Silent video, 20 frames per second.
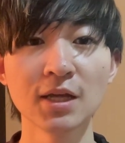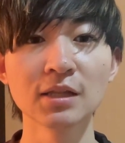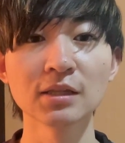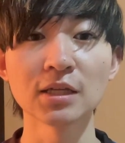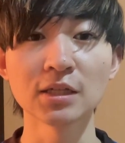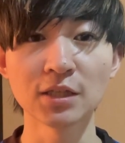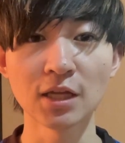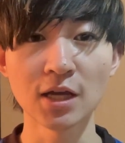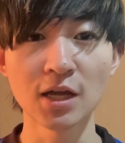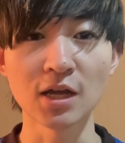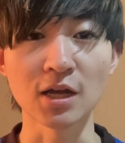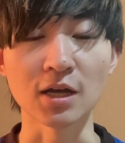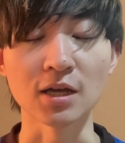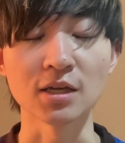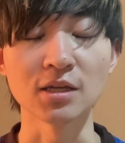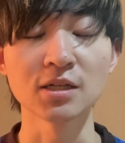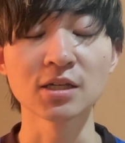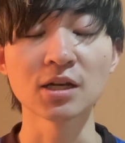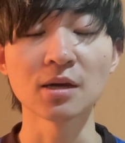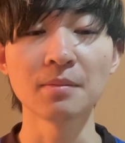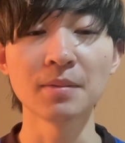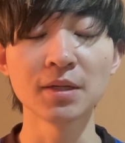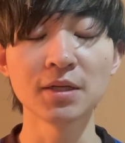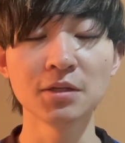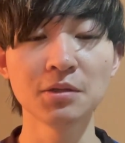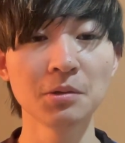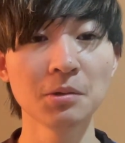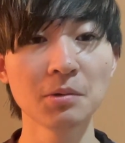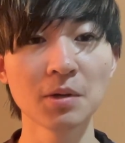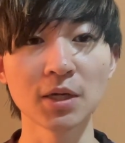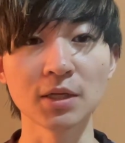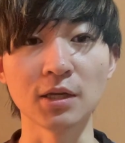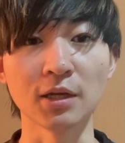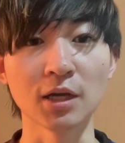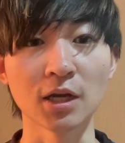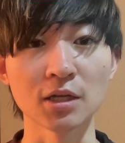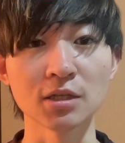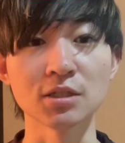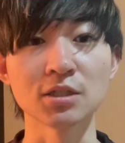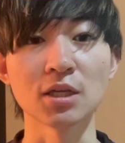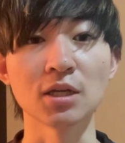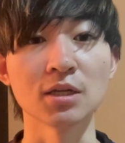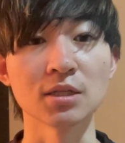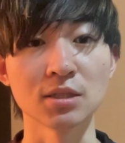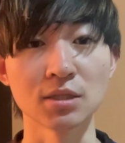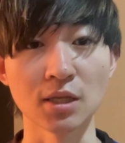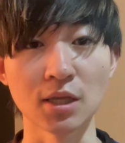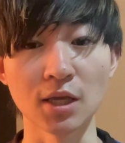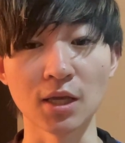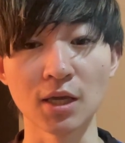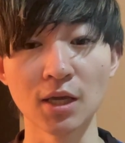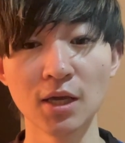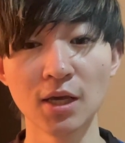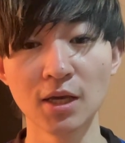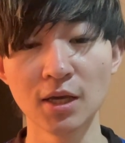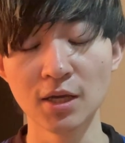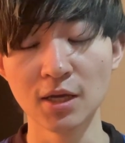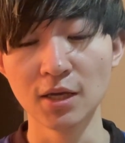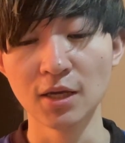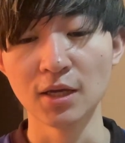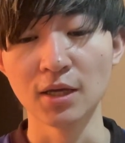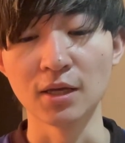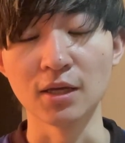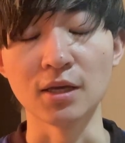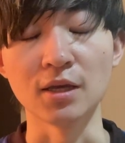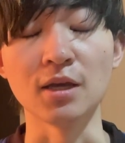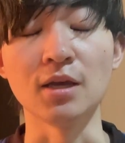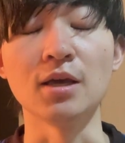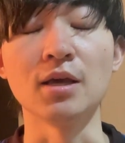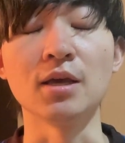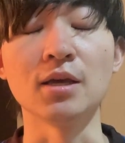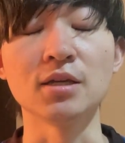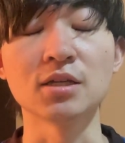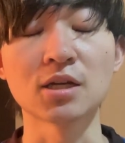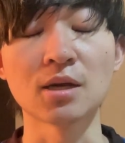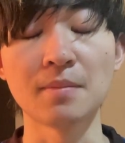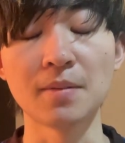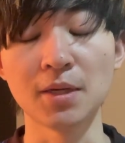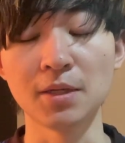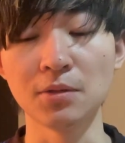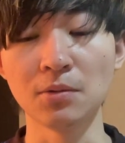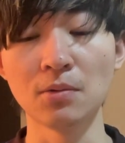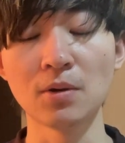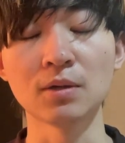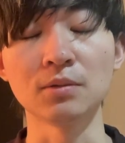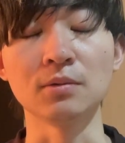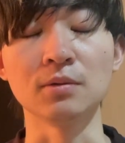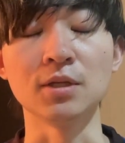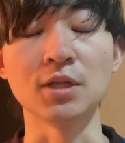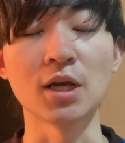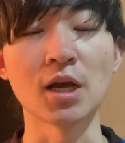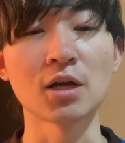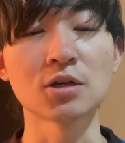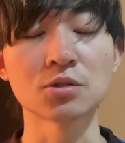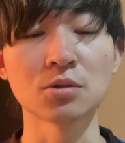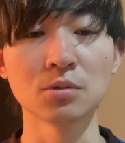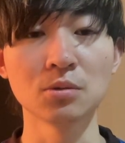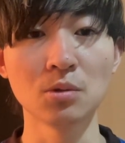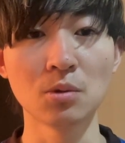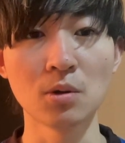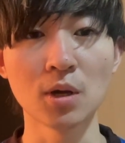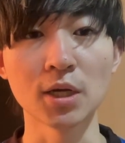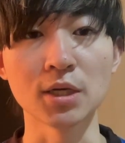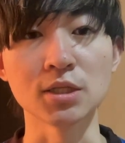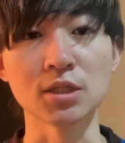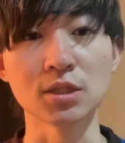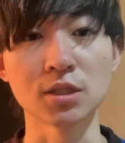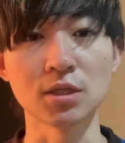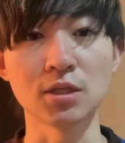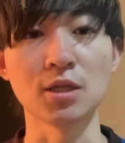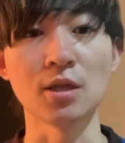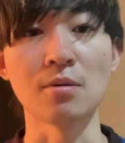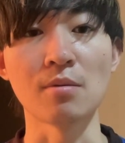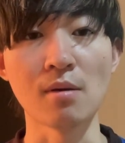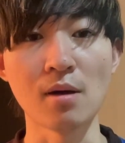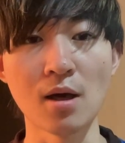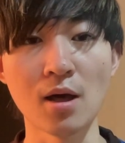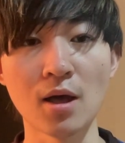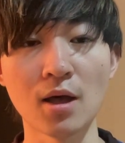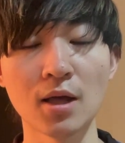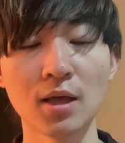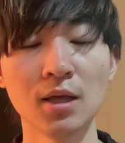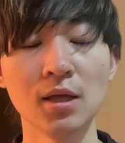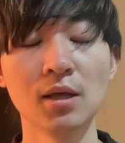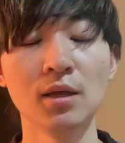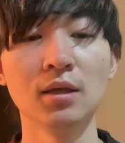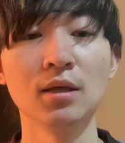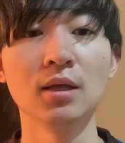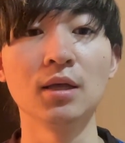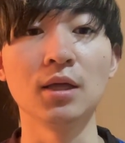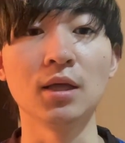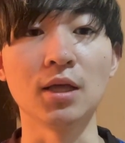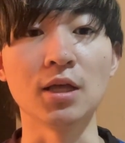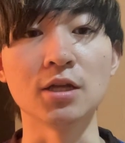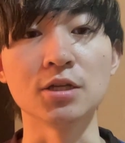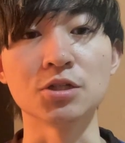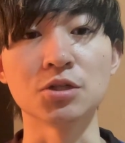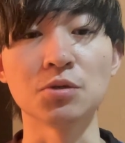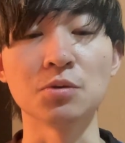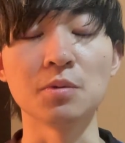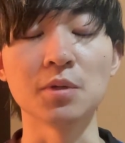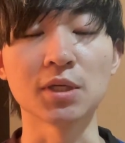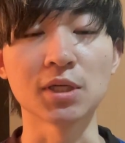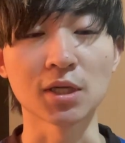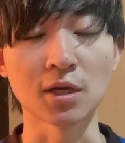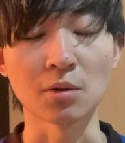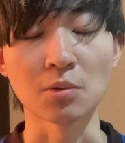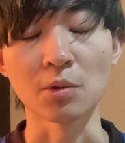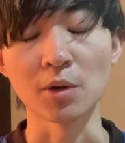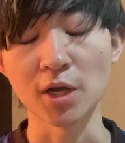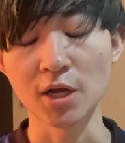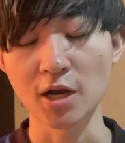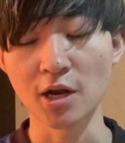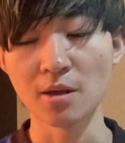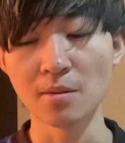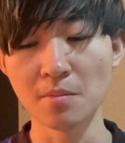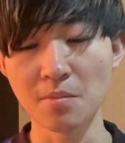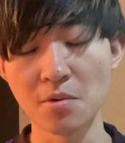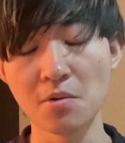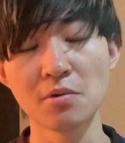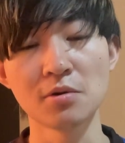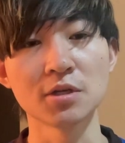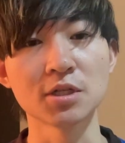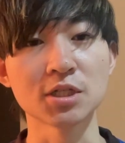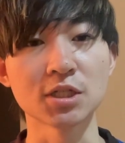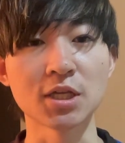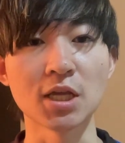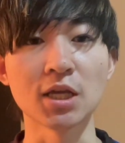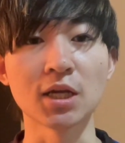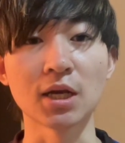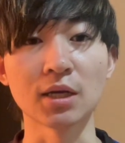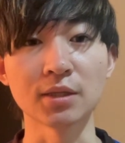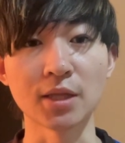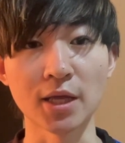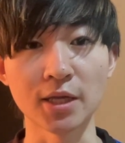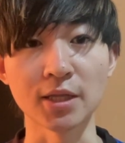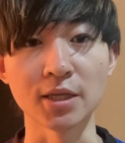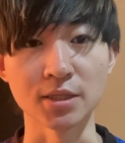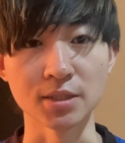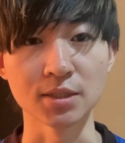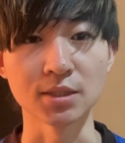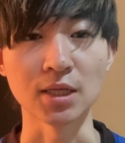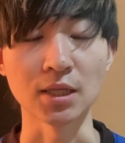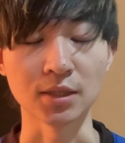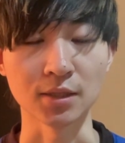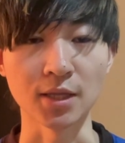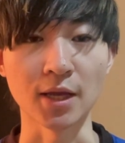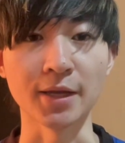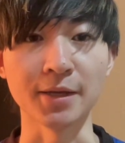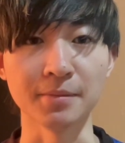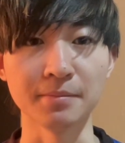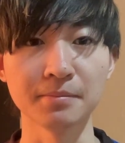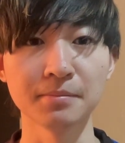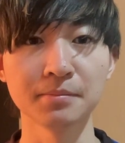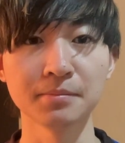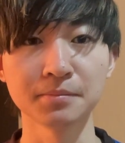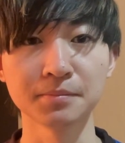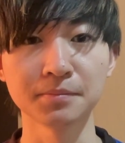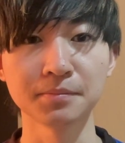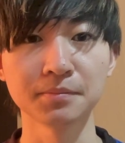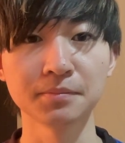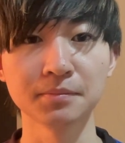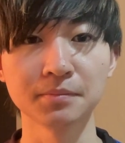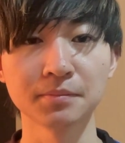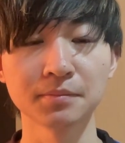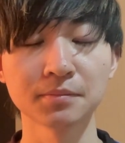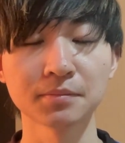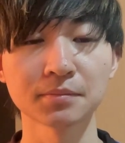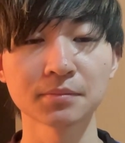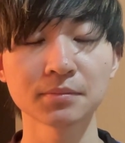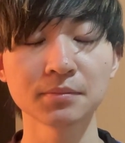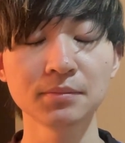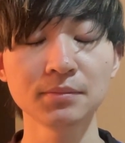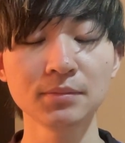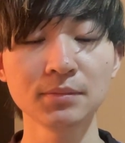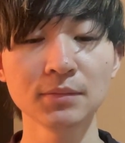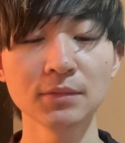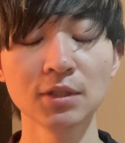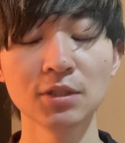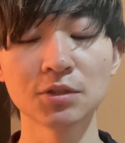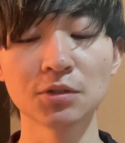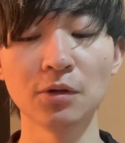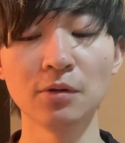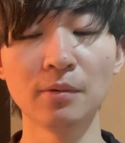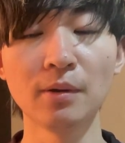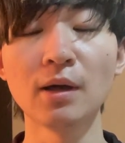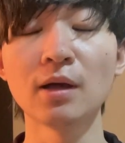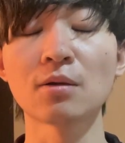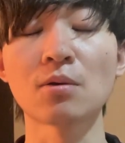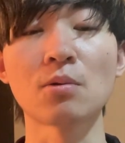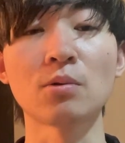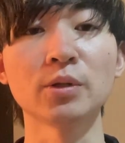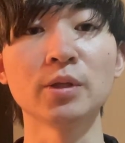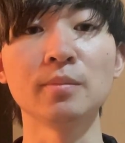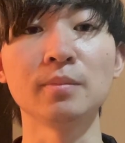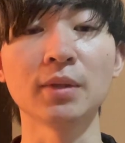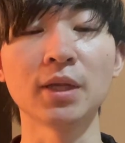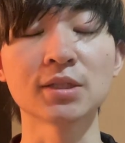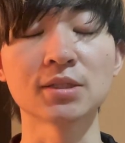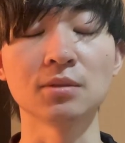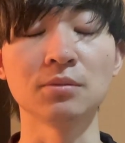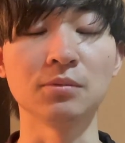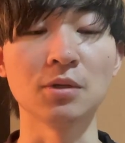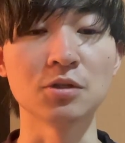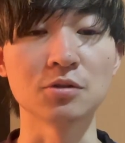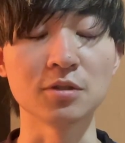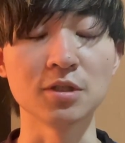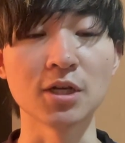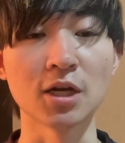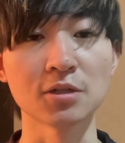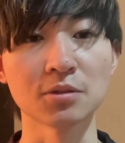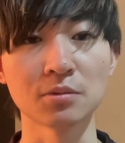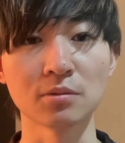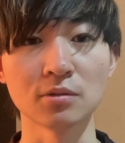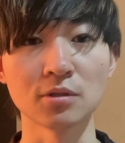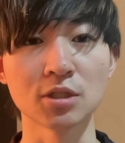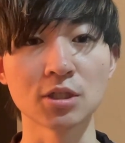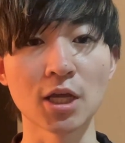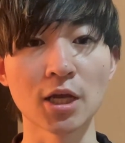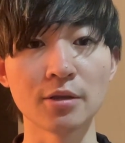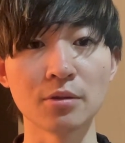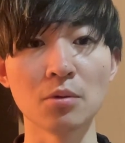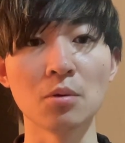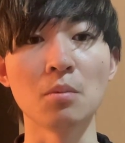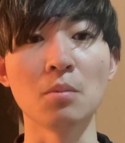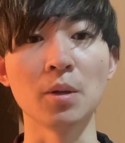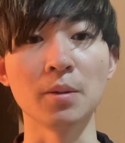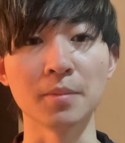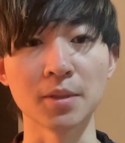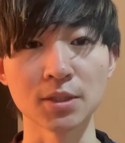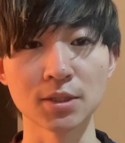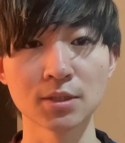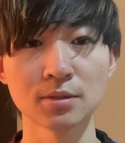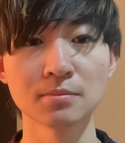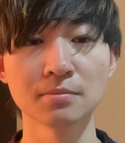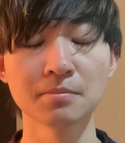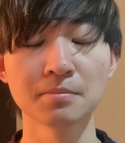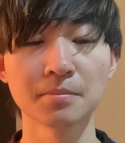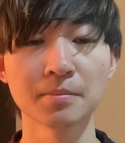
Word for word: ただ、ひかまに動画に関してですね、えー、ひかまに動画のリアクション動画については、えー、収益化これからもしていかないです、絶対。それはここで皆さんと一緒に約束したいと思います。